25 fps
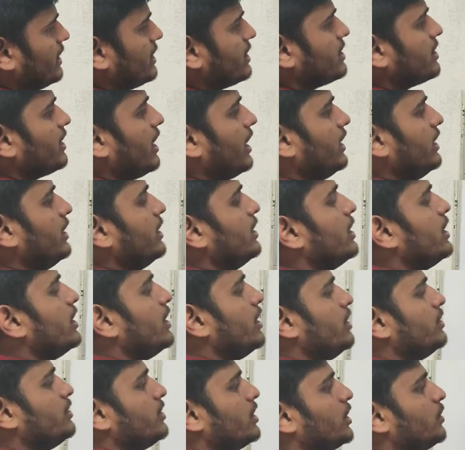xi
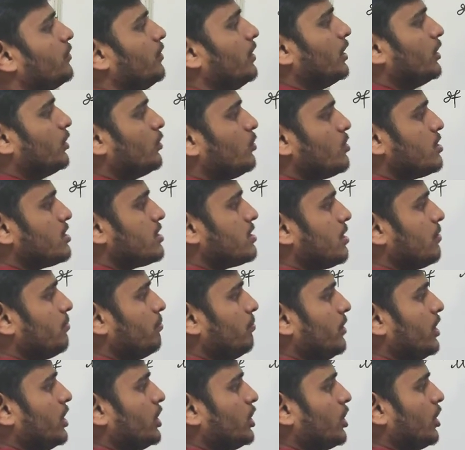is equal to
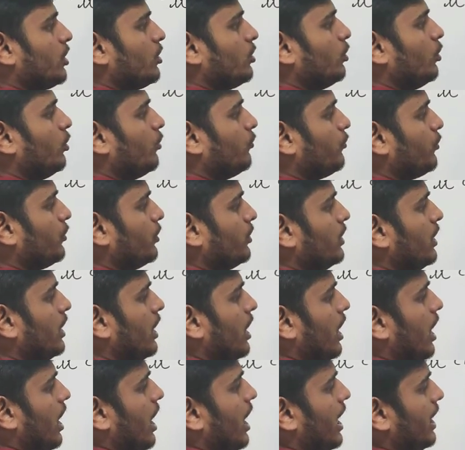summation of
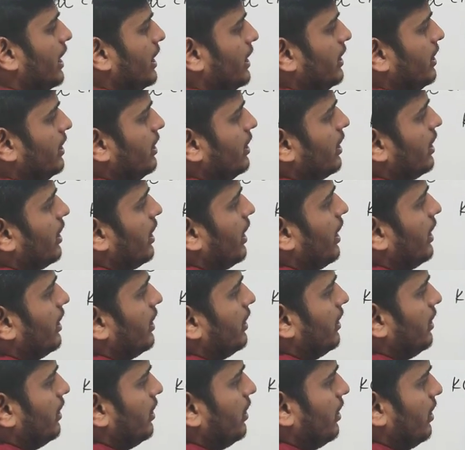i
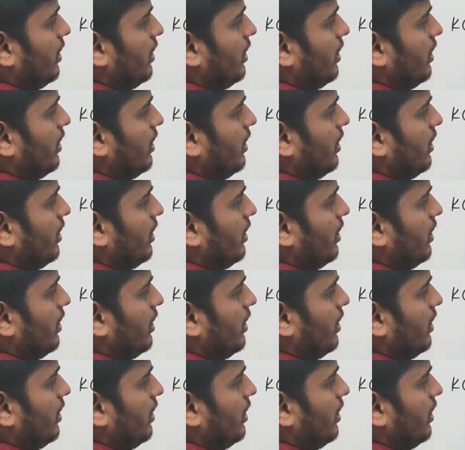and